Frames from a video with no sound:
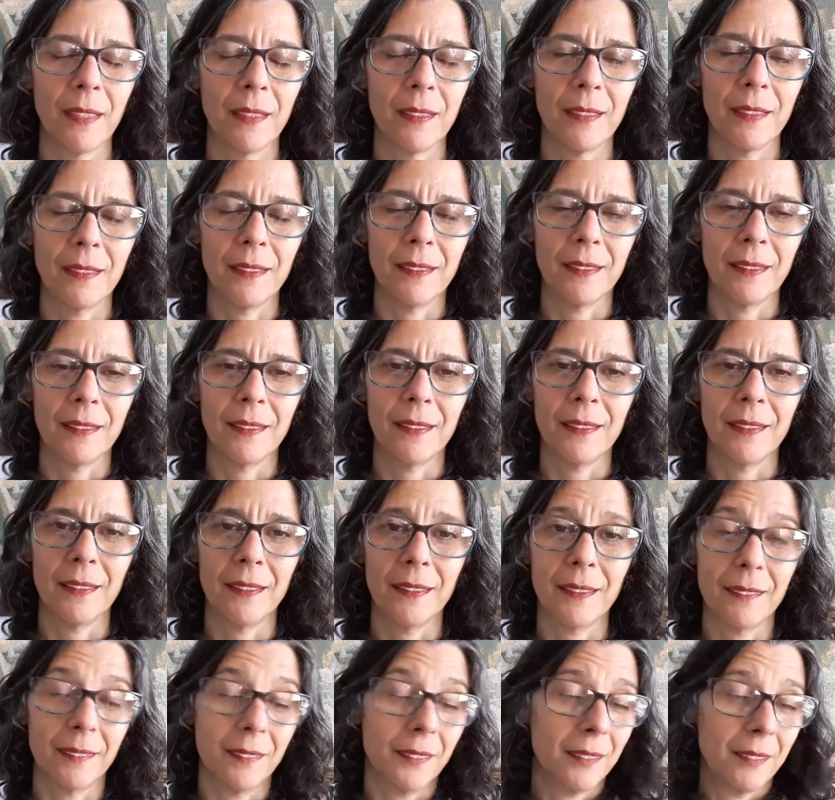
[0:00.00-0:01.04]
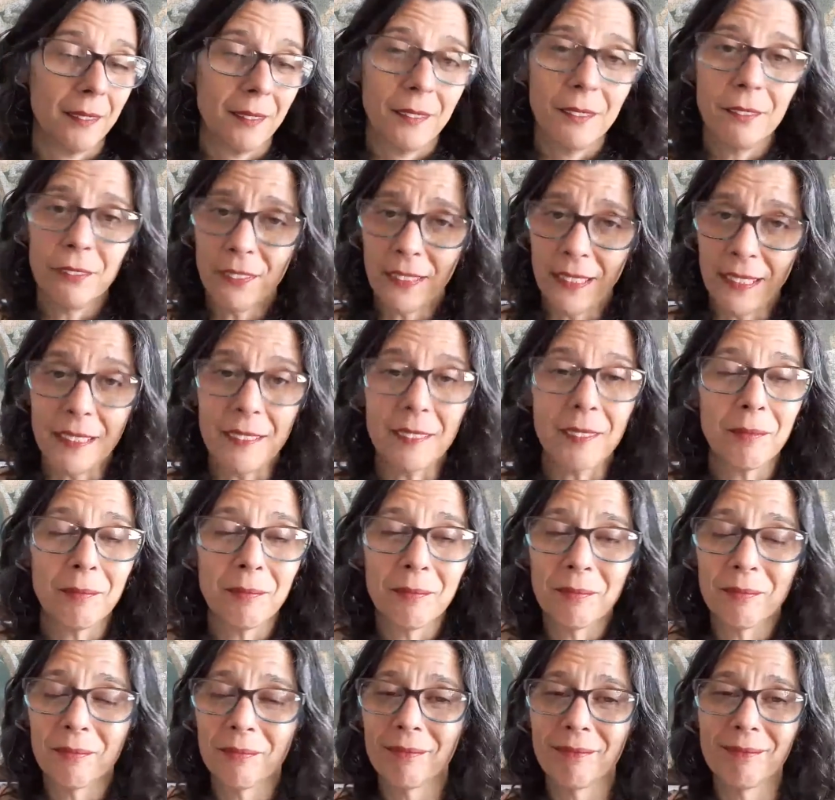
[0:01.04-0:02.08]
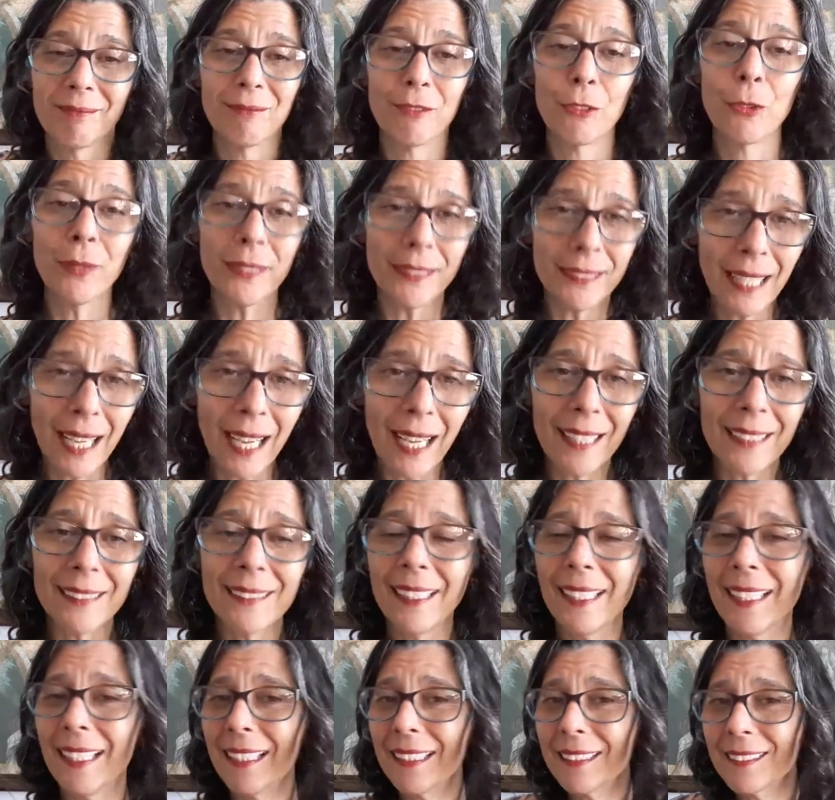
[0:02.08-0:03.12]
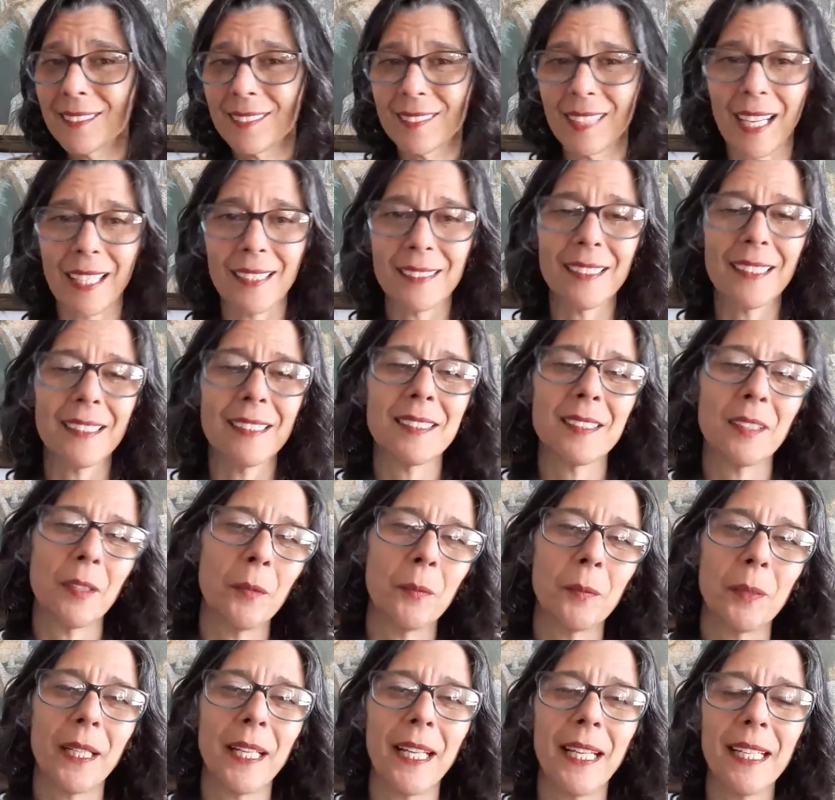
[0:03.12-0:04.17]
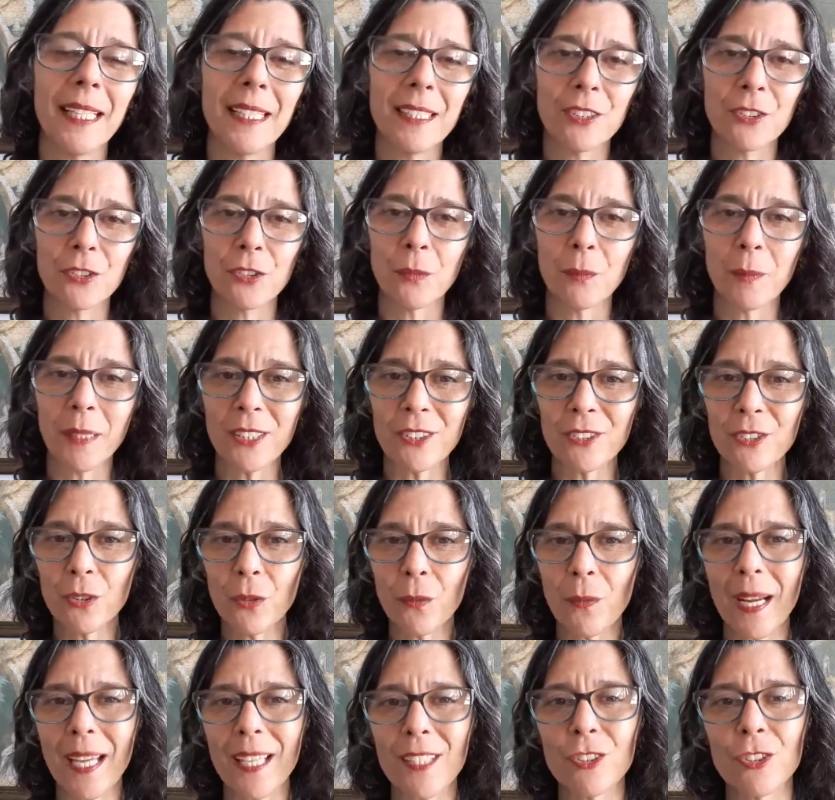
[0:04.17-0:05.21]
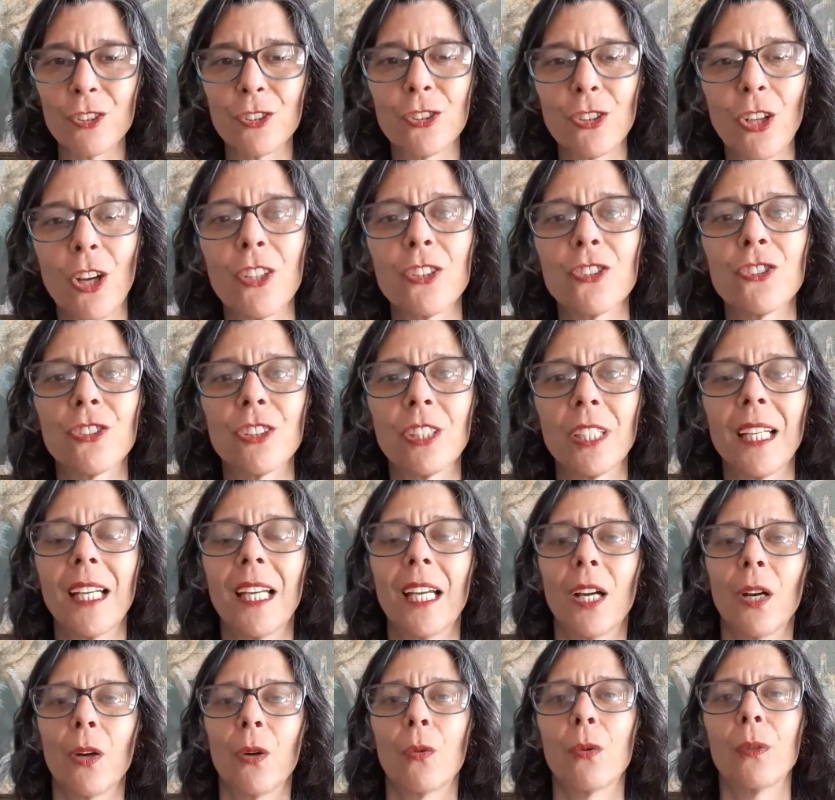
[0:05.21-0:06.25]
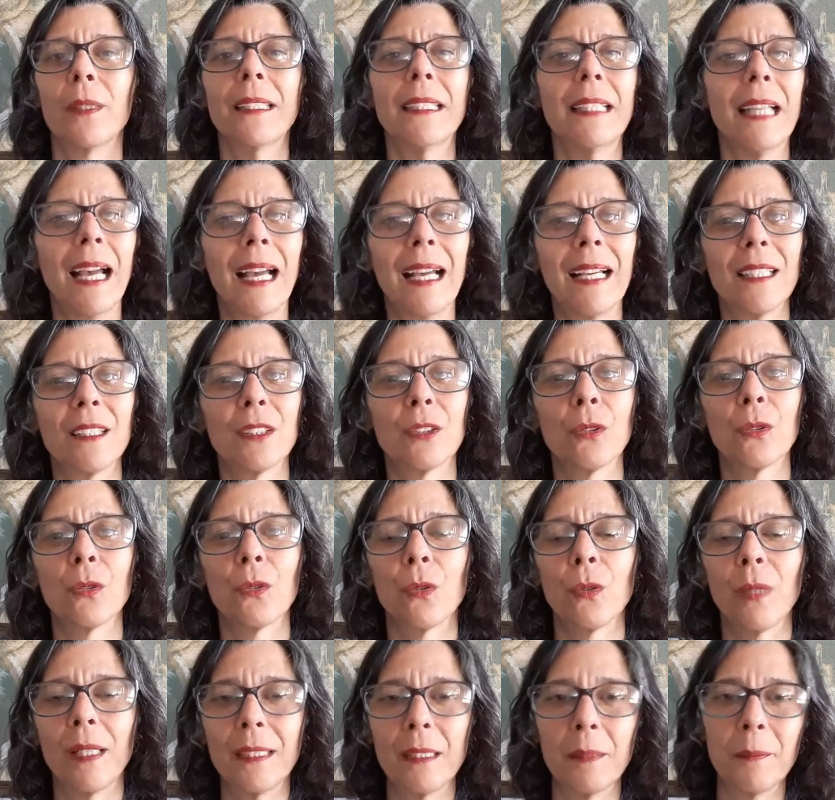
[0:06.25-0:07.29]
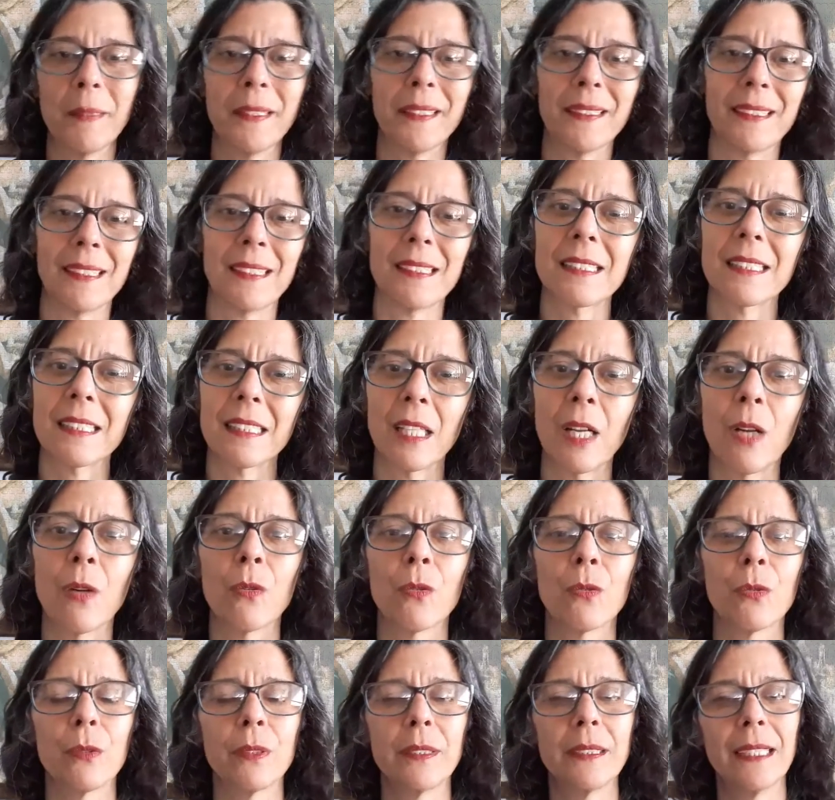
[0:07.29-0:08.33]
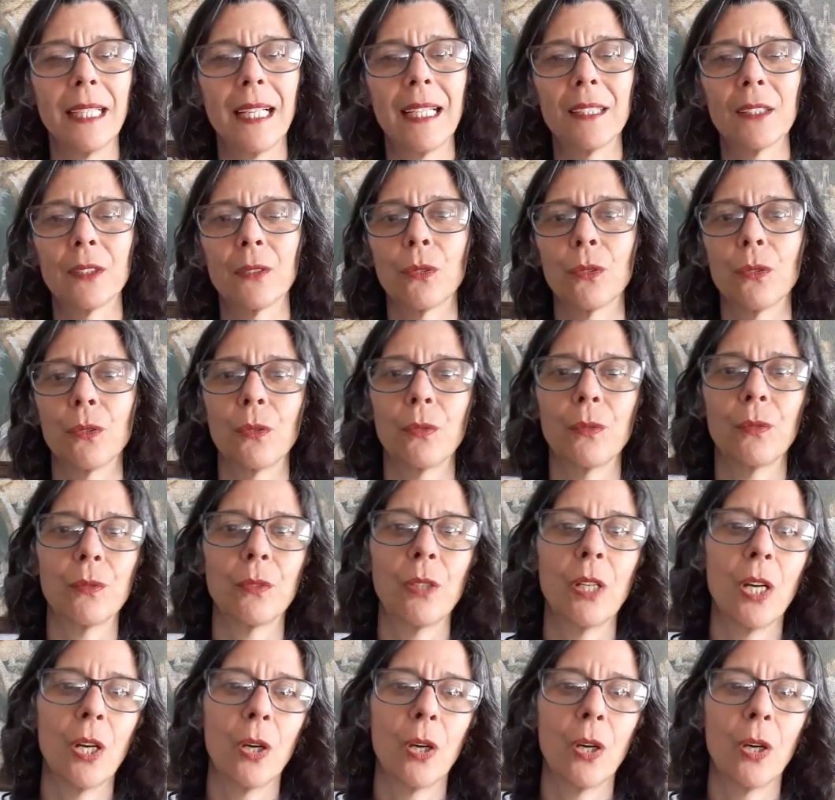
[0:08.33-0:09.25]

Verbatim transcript: É, eh, enfim, cuidar deles, dar atenção para eles, mas não é só de cuidado com a alimentação, cuidado com